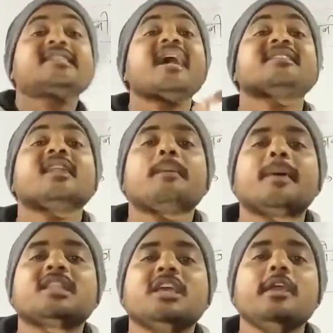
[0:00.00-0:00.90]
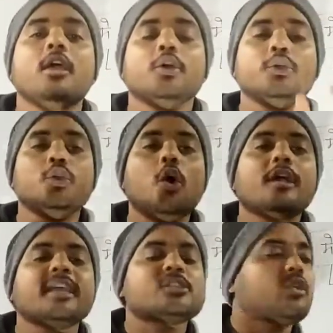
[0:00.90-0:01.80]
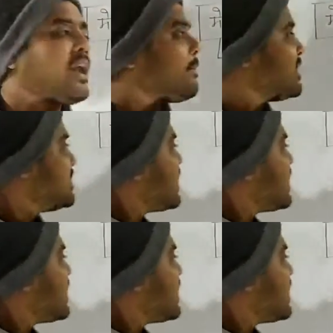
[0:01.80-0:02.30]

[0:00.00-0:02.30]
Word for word: कैसा सेनापति योग्य सेनापति